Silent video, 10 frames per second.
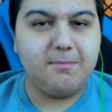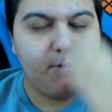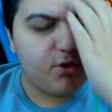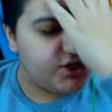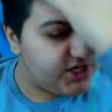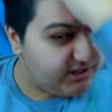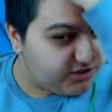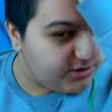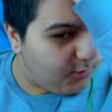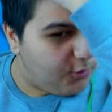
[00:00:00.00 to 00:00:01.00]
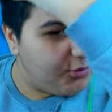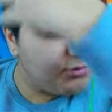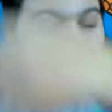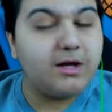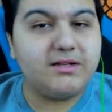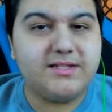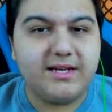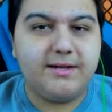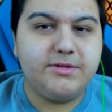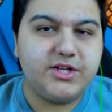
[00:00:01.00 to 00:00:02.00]
böyle challenge'lı oyunlu aklınıza
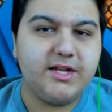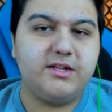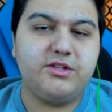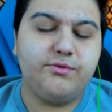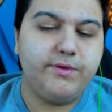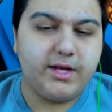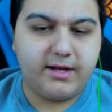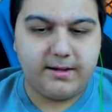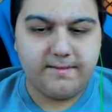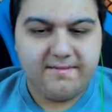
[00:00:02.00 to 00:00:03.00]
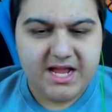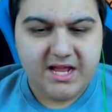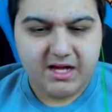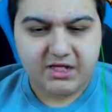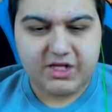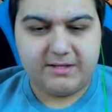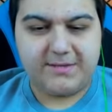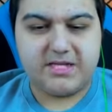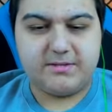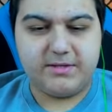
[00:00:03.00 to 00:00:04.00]
gelebilecek yaratıcı fikirlere açıklama
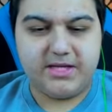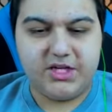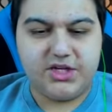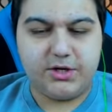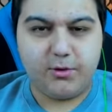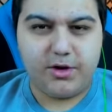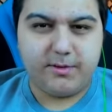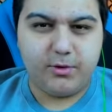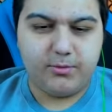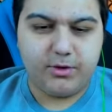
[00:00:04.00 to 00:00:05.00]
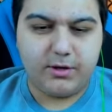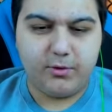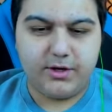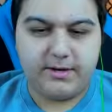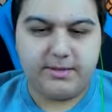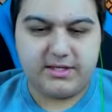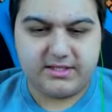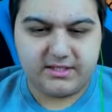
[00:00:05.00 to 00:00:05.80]
kısmındaki içerik öner bölümünden önerebilirsiniz